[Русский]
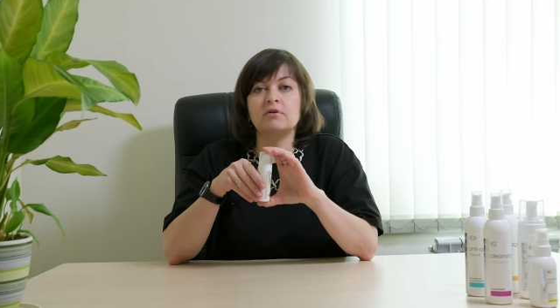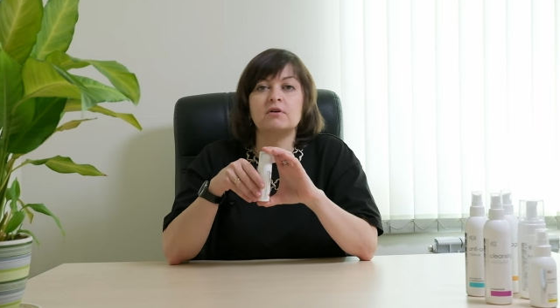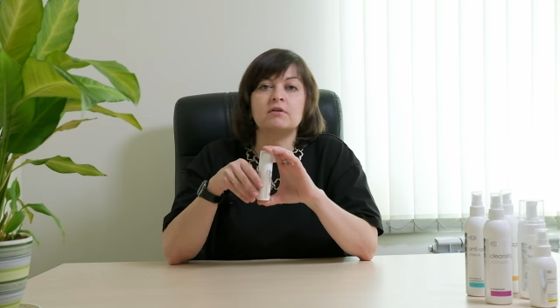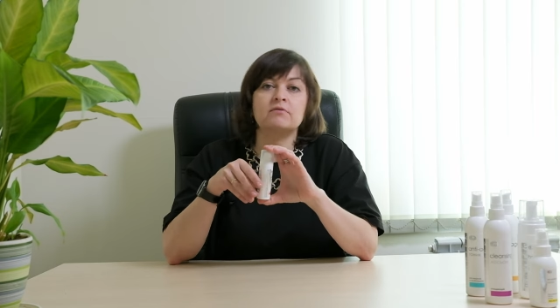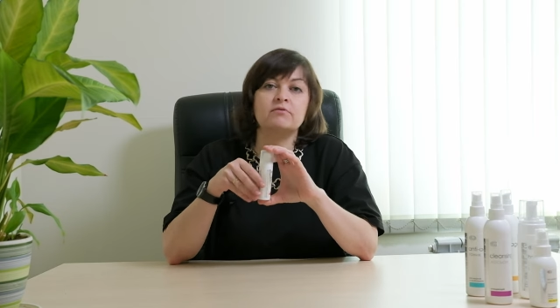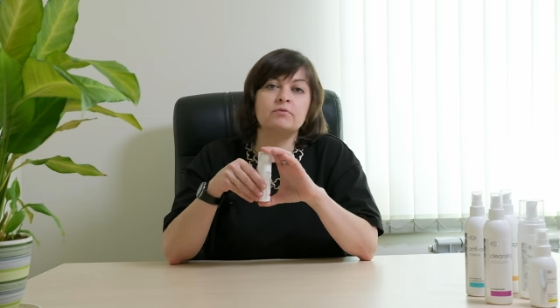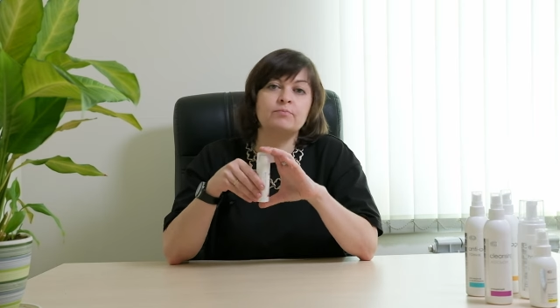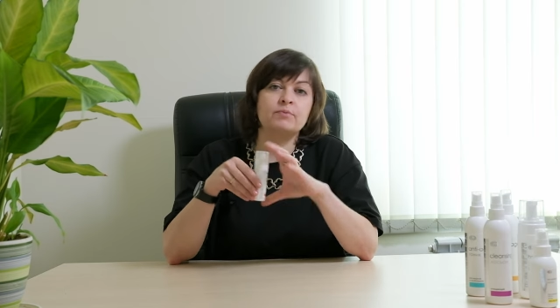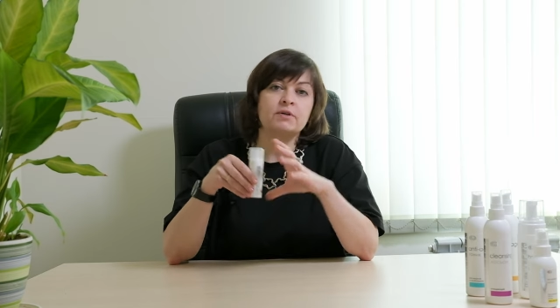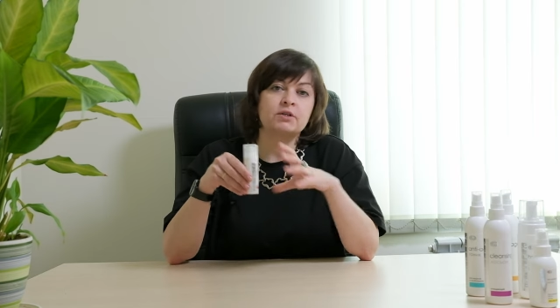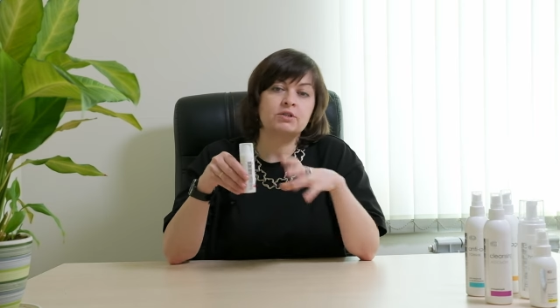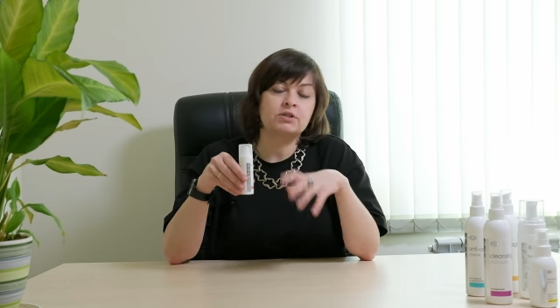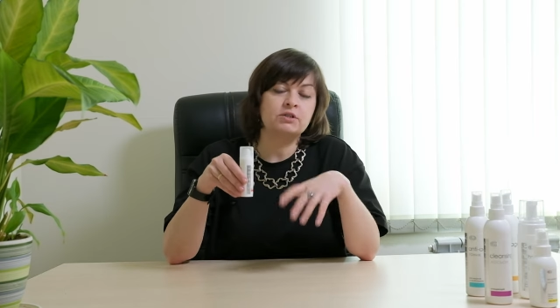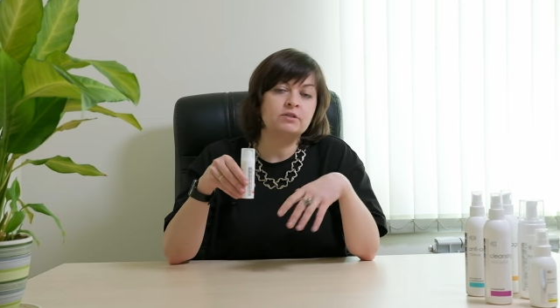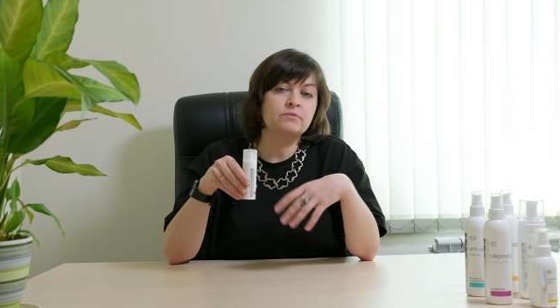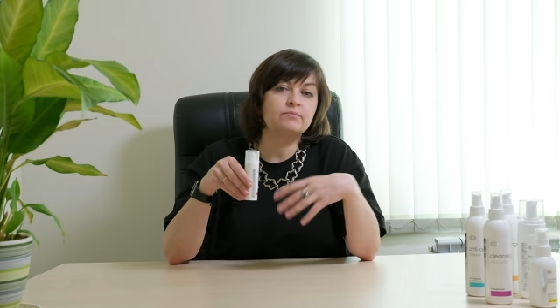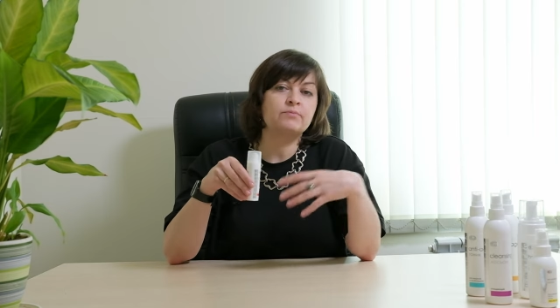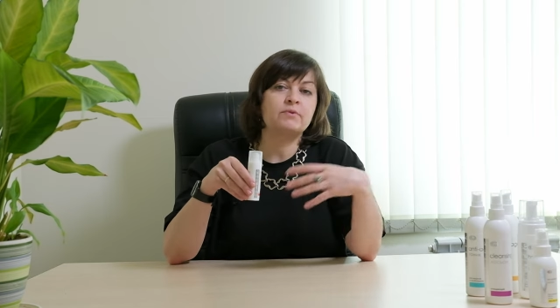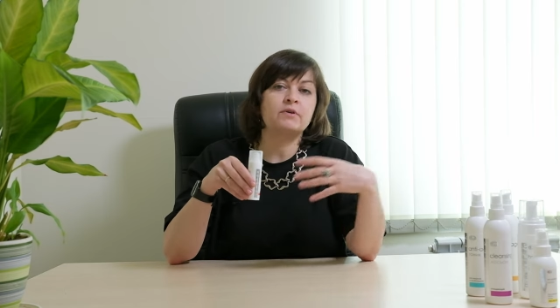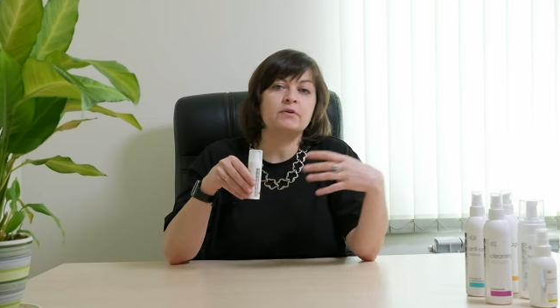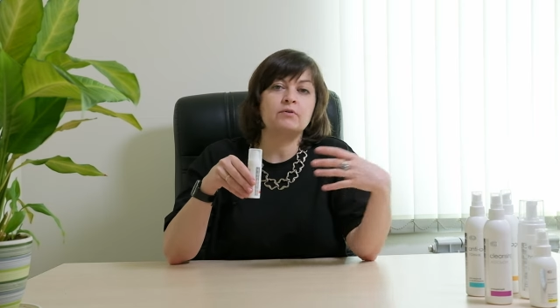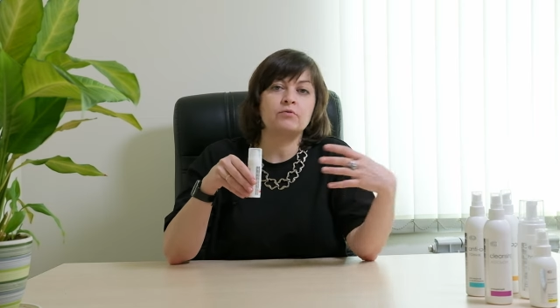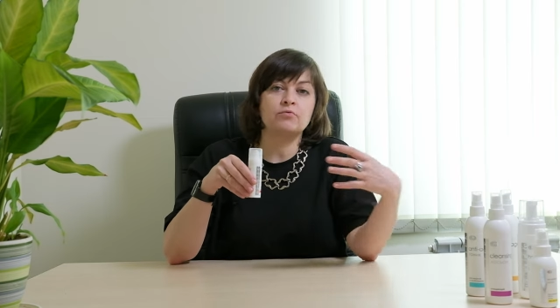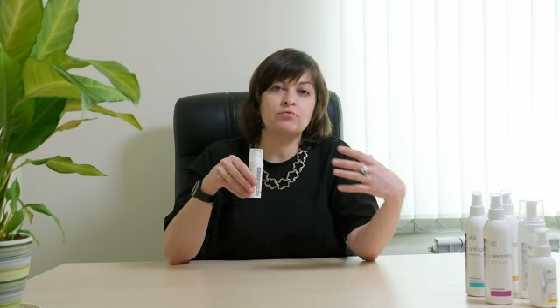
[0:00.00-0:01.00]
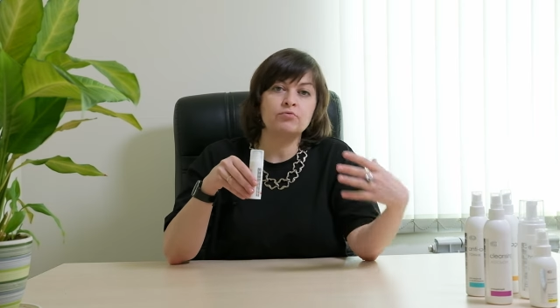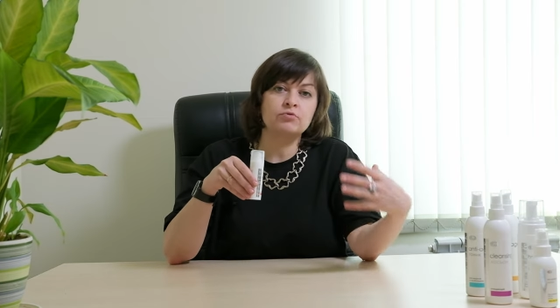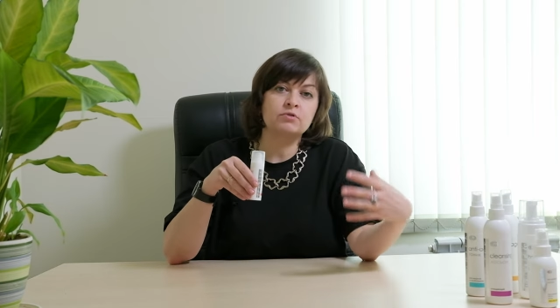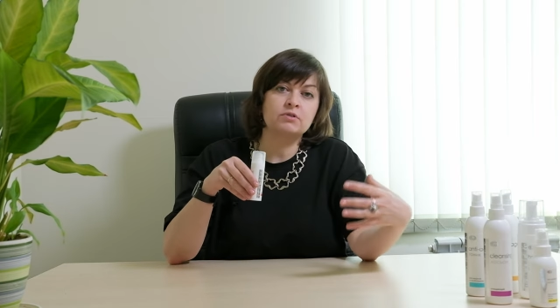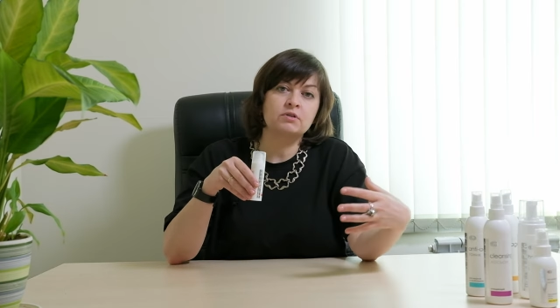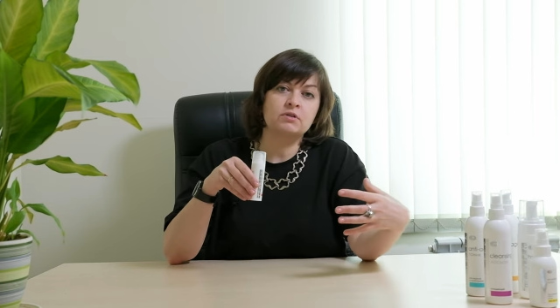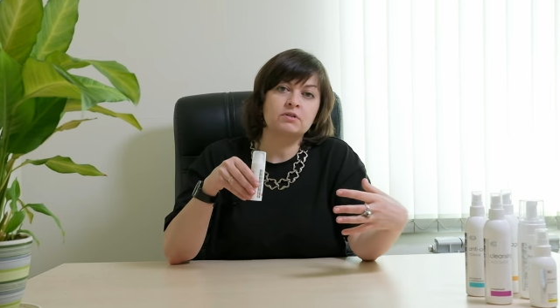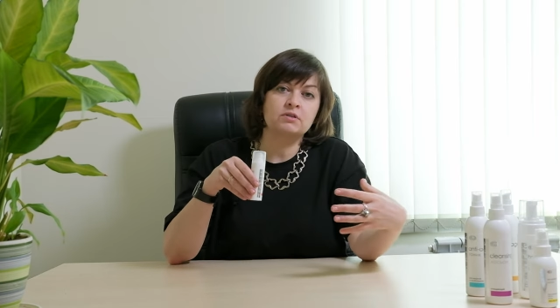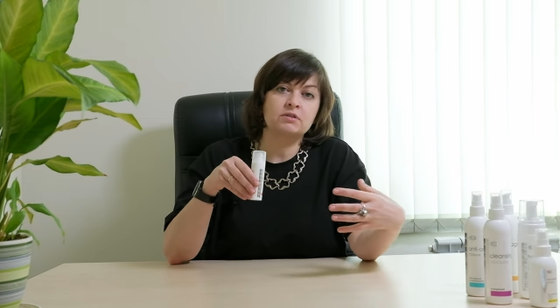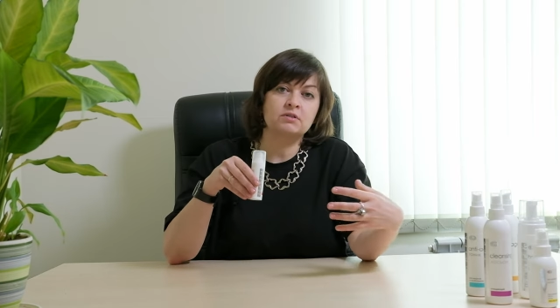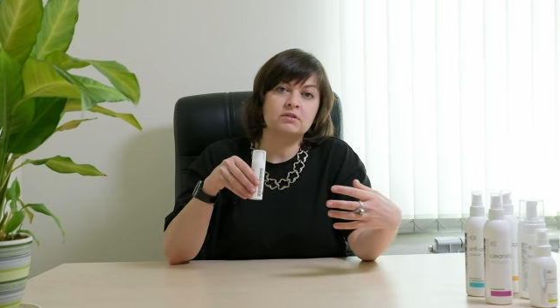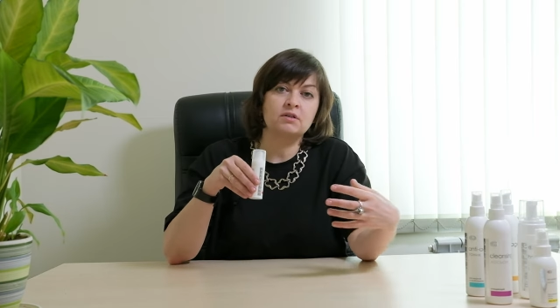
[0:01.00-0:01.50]
как вы прошли, например, курс
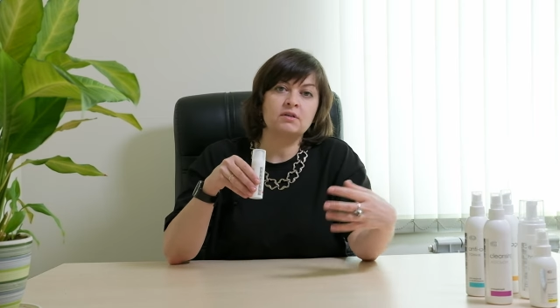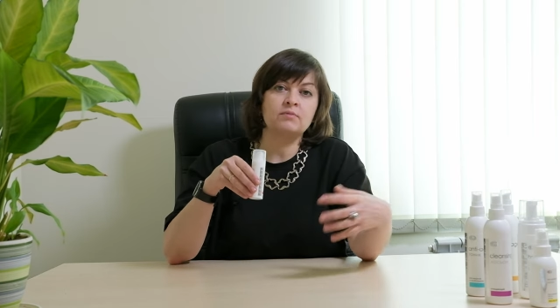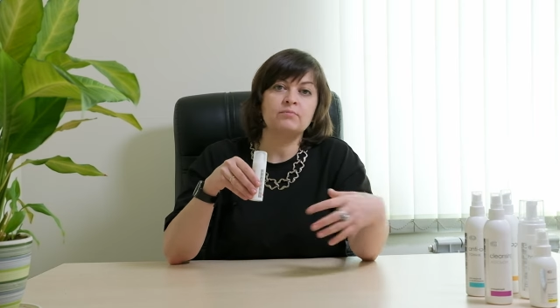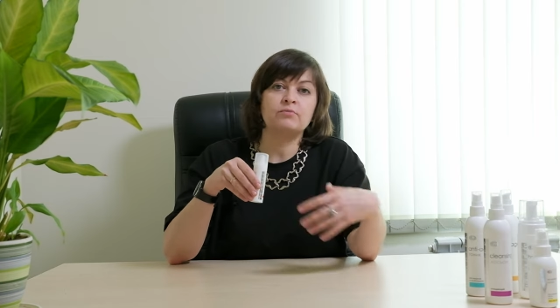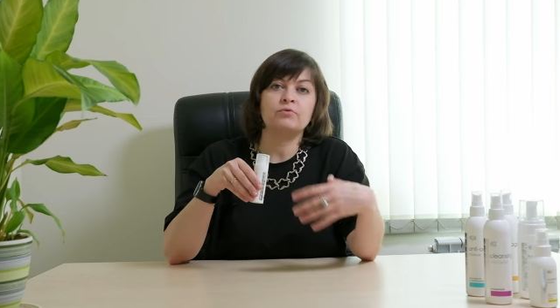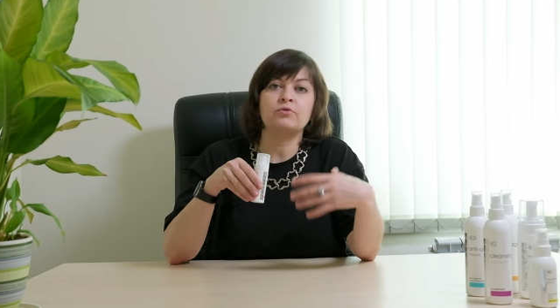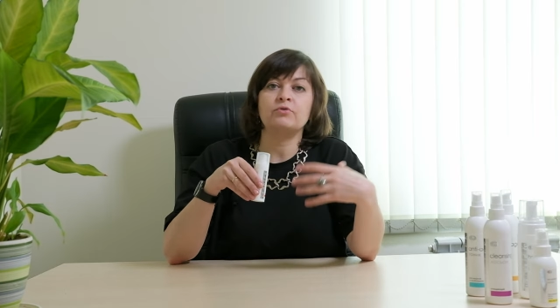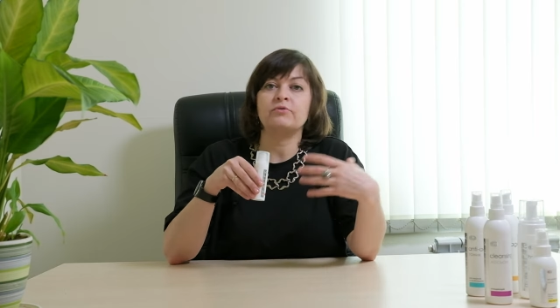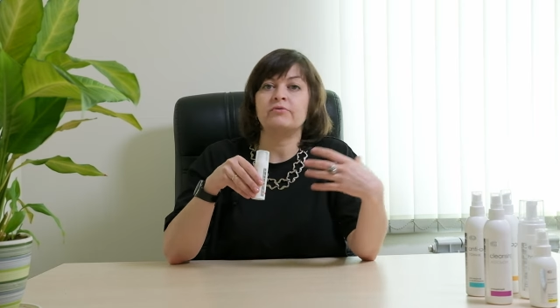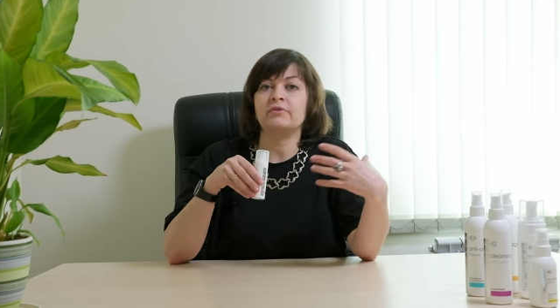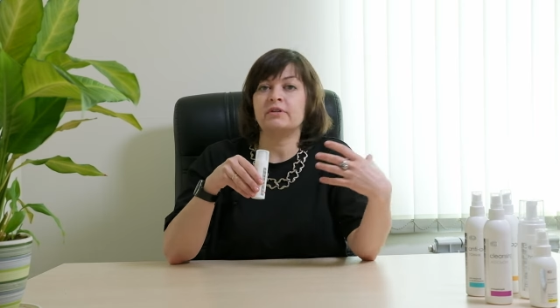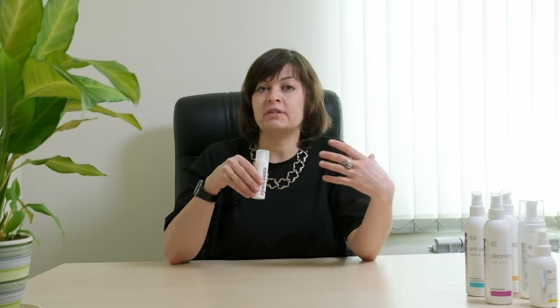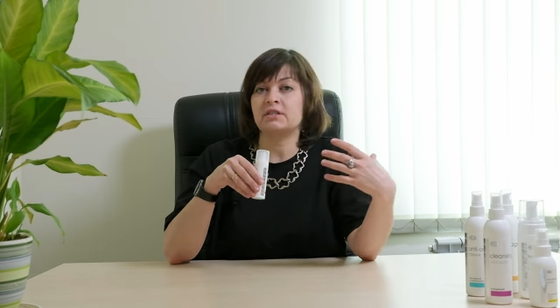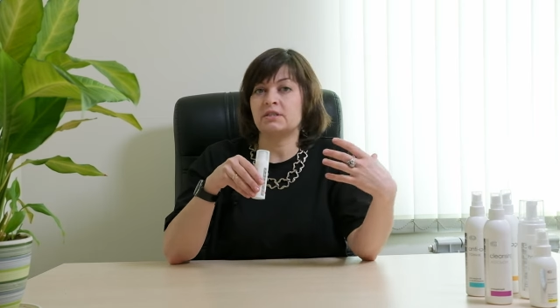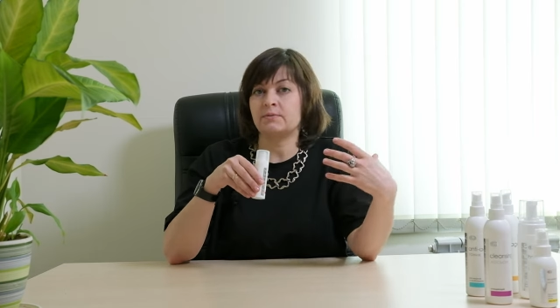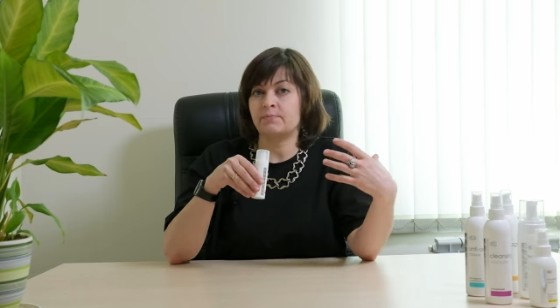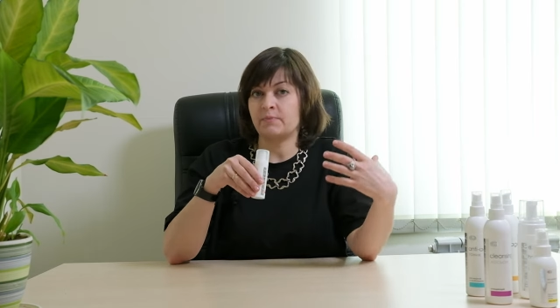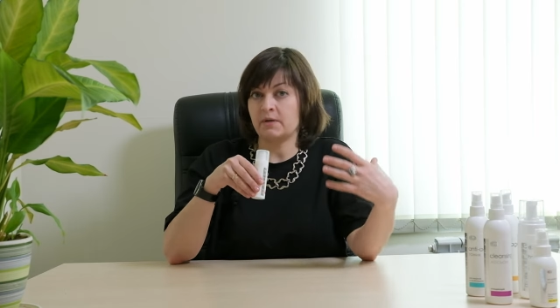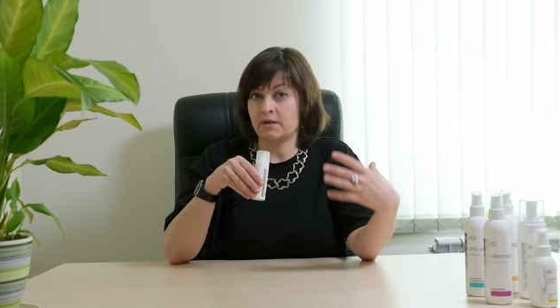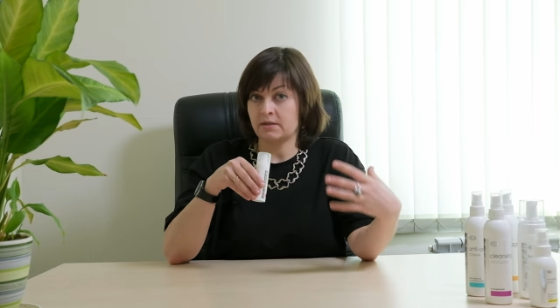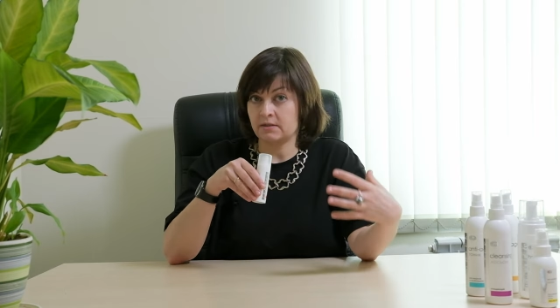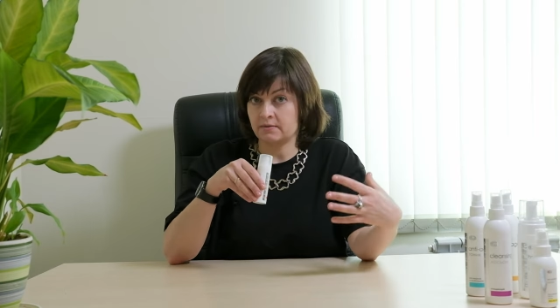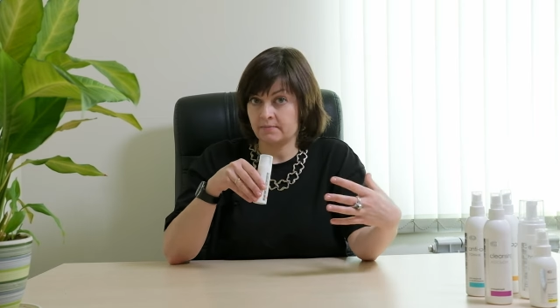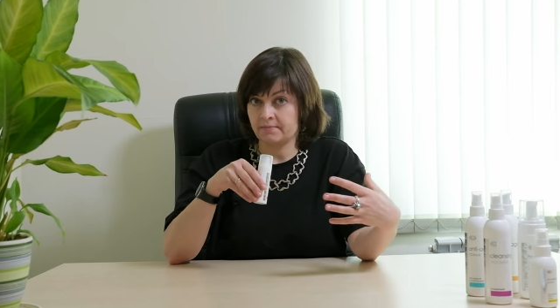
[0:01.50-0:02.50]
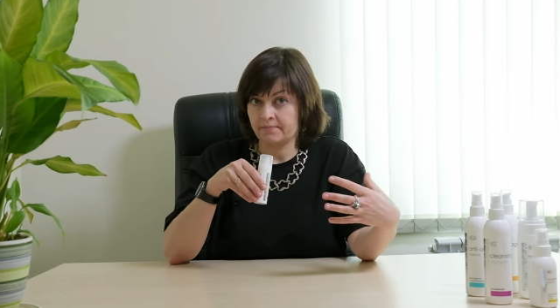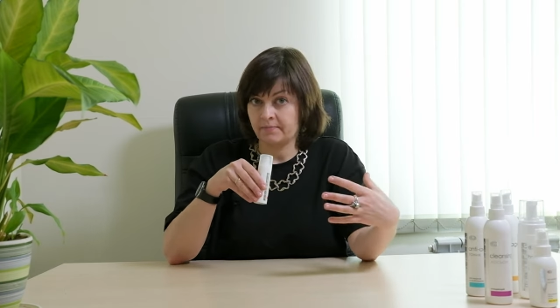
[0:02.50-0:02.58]
ретидерм 0,25.